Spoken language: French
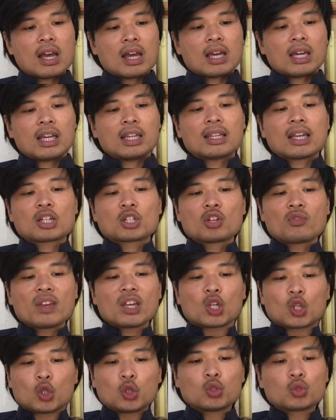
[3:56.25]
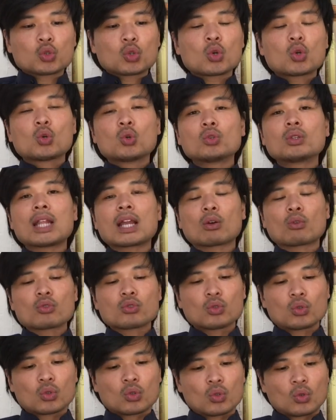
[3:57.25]
et d'achever coûte que coûte la
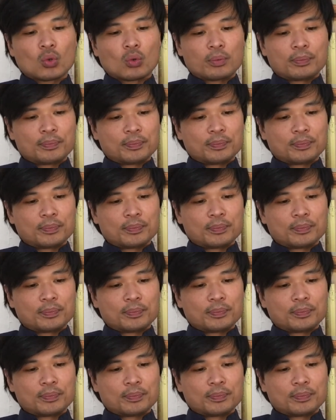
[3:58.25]
construction.